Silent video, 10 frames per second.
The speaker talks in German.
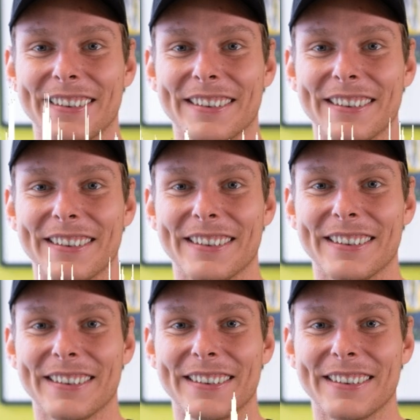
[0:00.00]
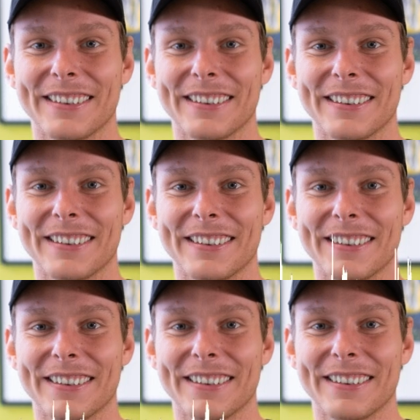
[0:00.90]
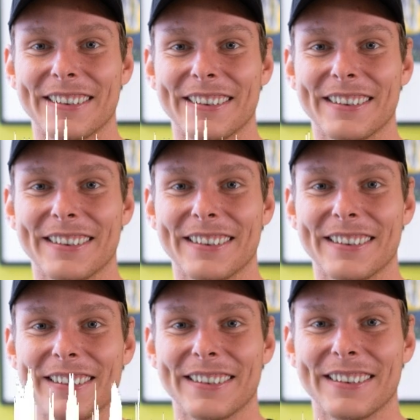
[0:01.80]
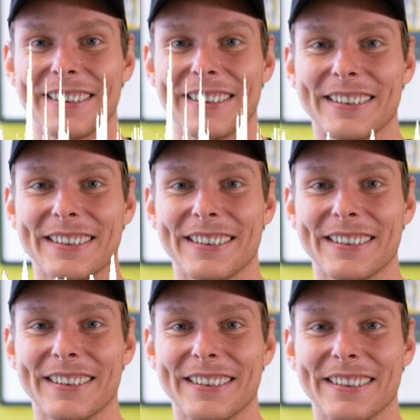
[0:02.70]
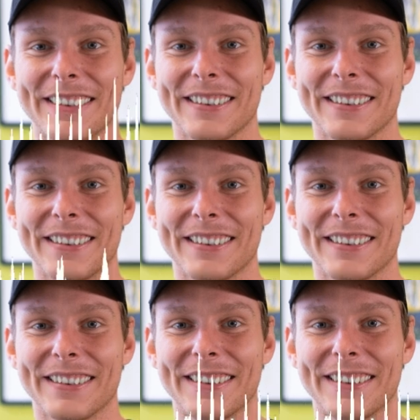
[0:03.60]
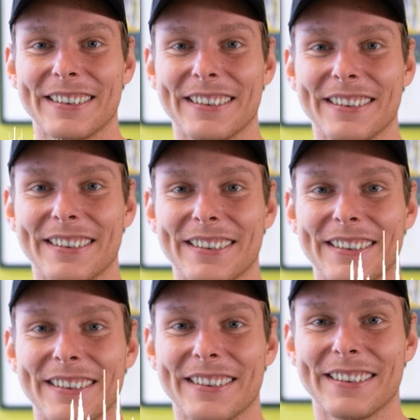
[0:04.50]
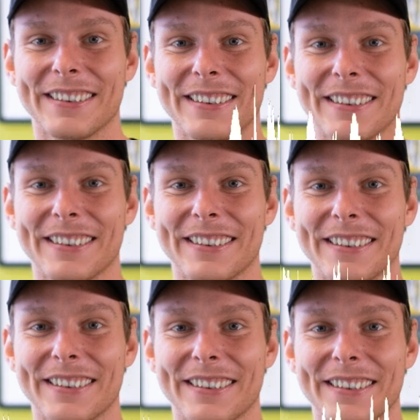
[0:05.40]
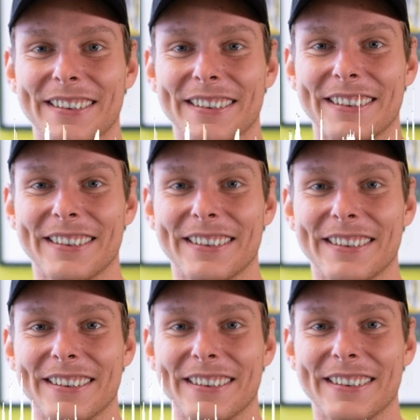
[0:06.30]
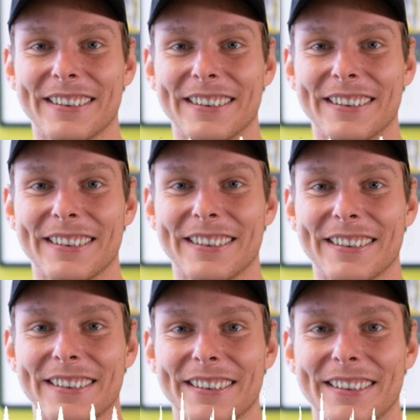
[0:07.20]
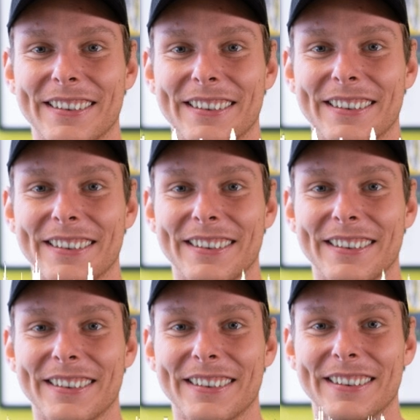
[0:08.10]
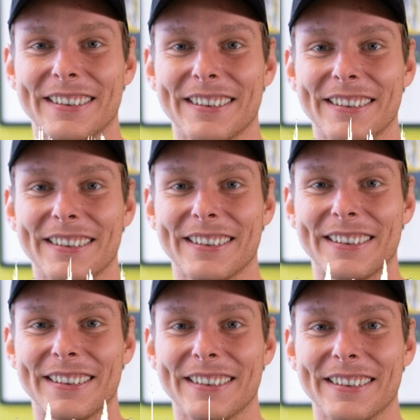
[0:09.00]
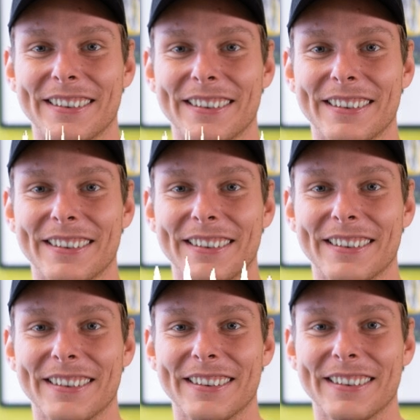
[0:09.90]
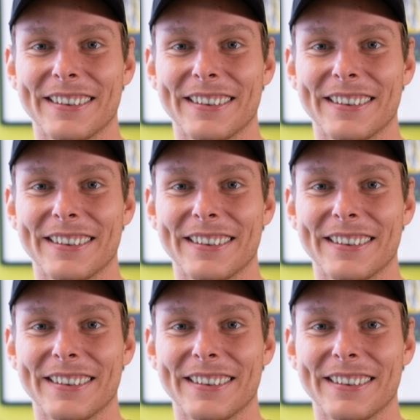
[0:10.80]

trefft ihr euch. Ja tatsächlich mal. Gibt es denn Sportler, die auch so ein bisschen Vorbild für dich waren, wo du sagst, boah, die fand ich gut und die haben ähnliches durchgemacht, wie auch immer?